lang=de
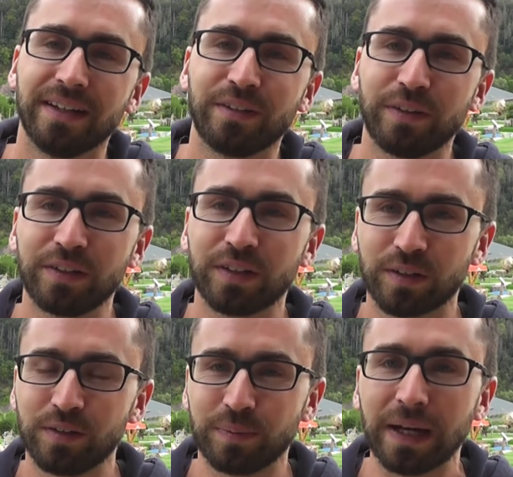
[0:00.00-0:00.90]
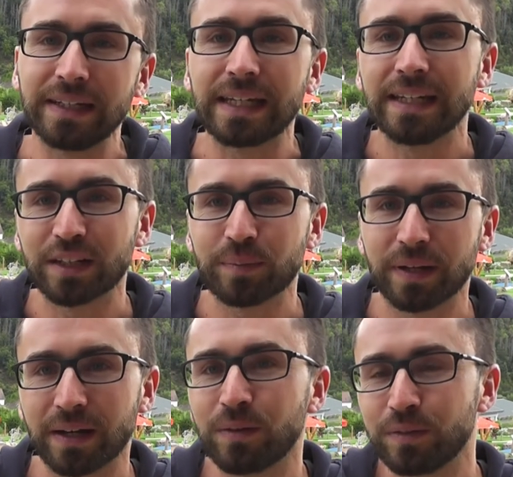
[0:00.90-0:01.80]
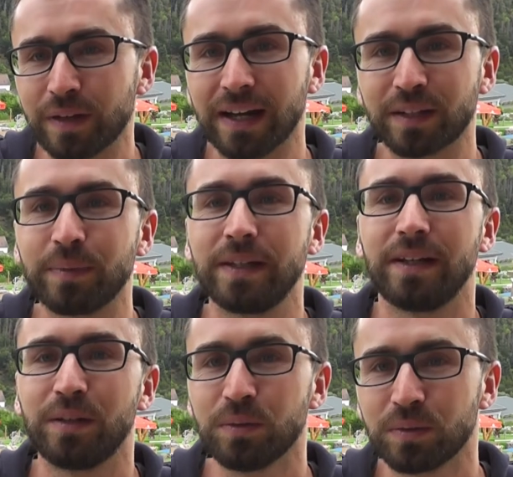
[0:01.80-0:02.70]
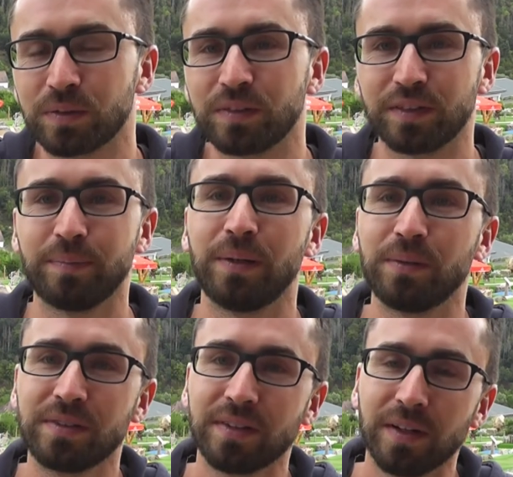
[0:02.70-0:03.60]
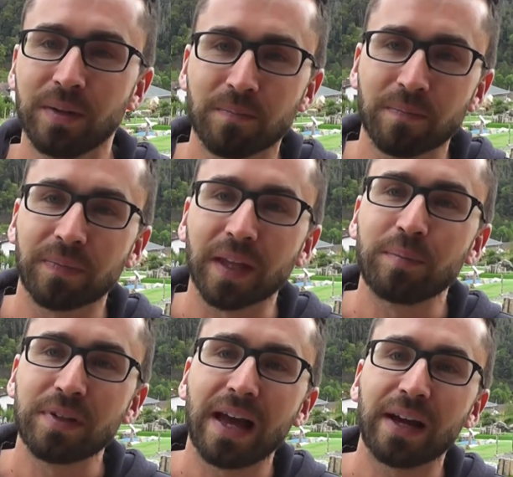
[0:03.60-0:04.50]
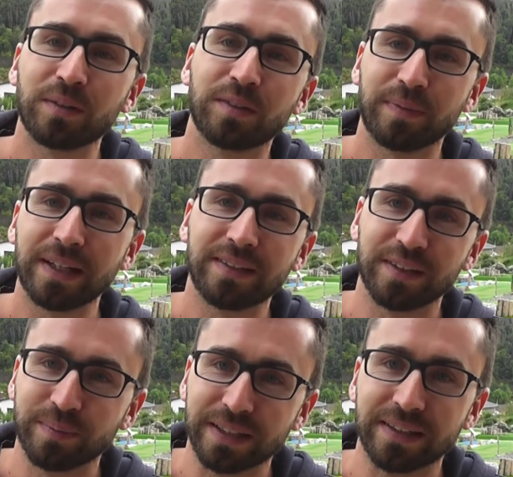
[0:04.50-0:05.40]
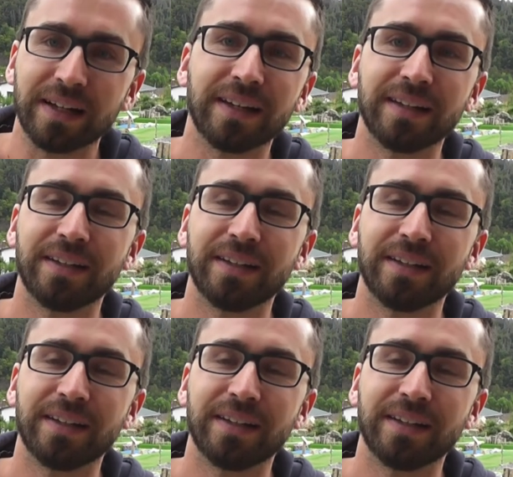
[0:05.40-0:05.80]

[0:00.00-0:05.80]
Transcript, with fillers: Adventure-Golfbahnen, die gehen erst bei ungefähr acht Meter los, so ist es bei uns, und dann bis 28 Meter.